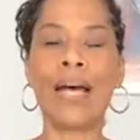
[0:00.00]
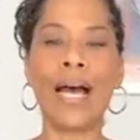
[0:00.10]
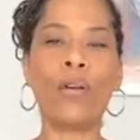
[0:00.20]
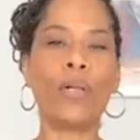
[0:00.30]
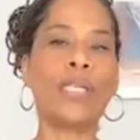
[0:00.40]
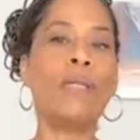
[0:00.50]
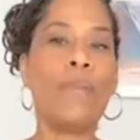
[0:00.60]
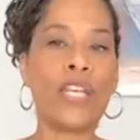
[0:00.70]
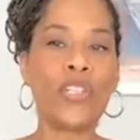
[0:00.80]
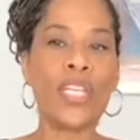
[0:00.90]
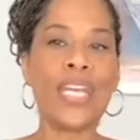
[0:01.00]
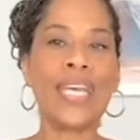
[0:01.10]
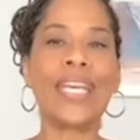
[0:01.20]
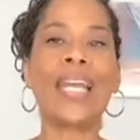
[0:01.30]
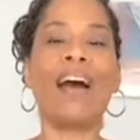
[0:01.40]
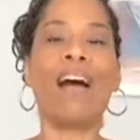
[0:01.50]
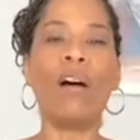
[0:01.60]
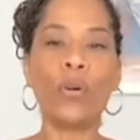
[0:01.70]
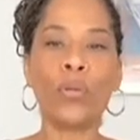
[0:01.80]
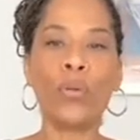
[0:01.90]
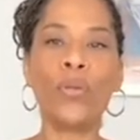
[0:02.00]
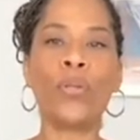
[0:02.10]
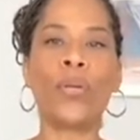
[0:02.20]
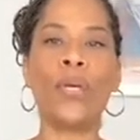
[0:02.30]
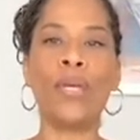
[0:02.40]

Alors imaginez quelle rancune